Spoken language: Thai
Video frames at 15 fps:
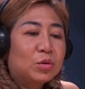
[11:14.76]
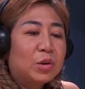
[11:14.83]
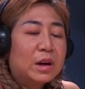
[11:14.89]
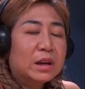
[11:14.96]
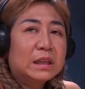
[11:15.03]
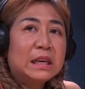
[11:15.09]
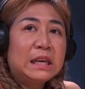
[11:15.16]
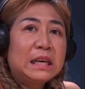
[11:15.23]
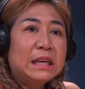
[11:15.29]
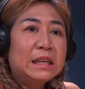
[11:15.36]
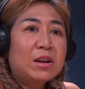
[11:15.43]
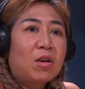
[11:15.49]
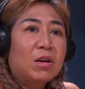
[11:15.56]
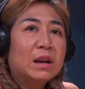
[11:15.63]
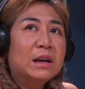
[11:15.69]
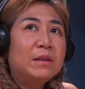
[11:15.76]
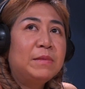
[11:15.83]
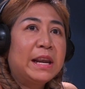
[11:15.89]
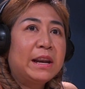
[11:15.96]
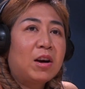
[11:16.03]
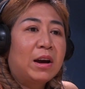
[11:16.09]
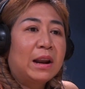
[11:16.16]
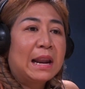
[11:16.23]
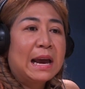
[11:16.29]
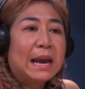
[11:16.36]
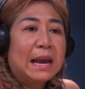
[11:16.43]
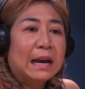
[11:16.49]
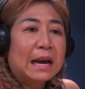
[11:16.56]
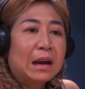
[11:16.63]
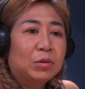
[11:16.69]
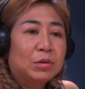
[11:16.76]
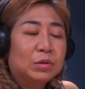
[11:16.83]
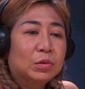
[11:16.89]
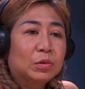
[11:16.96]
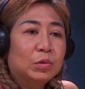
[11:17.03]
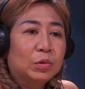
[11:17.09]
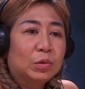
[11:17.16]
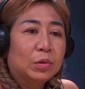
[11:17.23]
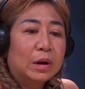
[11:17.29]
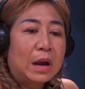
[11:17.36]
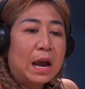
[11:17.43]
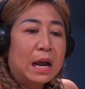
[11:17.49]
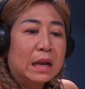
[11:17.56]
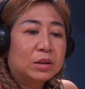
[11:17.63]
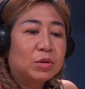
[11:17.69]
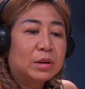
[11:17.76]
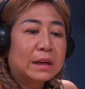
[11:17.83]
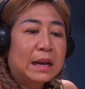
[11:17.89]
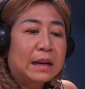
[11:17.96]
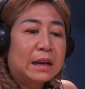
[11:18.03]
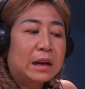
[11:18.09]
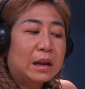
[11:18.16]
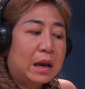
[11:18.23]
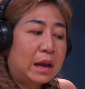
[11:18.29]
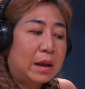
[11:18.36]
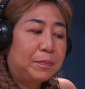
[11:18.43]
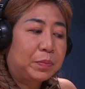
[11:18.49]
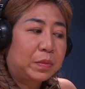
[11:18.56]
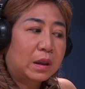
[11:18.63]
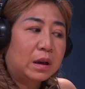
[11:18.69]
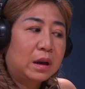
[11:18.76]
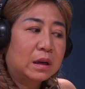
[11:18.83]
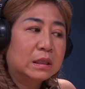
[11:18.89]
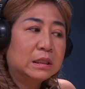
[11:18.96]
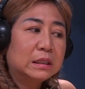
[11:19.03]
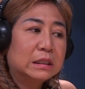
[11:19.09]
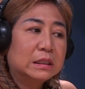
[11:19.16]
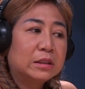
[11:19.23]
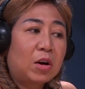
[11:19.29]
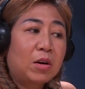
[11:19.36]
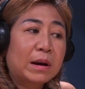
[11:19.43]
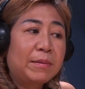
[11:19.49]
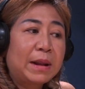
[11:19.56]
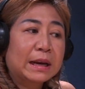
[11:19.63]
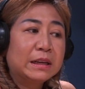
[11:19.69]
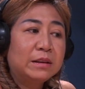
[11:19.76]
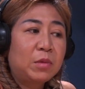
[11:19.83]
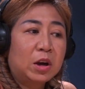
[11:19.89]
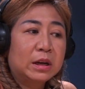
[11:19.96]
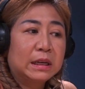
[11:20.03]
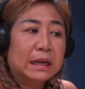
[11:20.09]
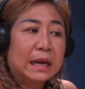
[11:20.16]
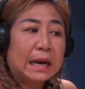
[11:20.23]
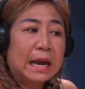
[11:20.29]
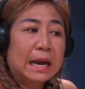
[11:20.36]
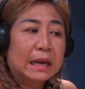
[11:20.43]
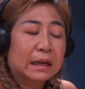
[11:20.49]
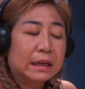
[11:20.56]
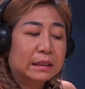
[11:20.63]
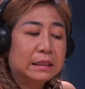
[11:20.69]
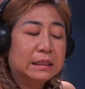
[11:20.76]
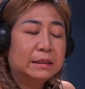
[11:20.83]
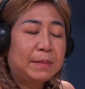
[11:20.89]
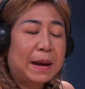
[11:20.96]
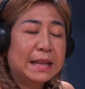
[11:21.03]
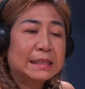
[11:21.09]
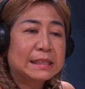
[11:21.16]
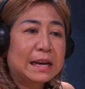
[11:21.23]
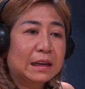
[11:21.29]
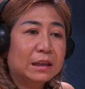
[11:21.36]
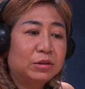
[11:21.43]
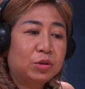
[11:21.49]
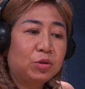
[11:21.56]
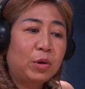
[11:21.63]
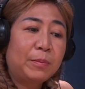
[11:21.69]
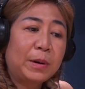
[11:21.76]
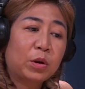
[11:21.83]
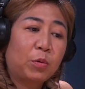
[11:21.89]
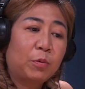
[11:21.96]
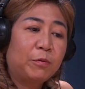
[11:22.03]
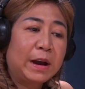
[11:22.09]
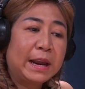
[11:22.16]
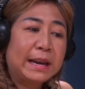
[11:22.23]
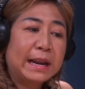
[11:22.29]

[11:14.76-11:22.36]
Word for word: ช่วงที่น้องเริ่มเรียนออนไลน์อะค่ะ คุณครูช่วงนั้นนะก็คือน้องกำลังขึ้นมหนึ่งอะค่ะคือผัดจากช่วงปฐมวั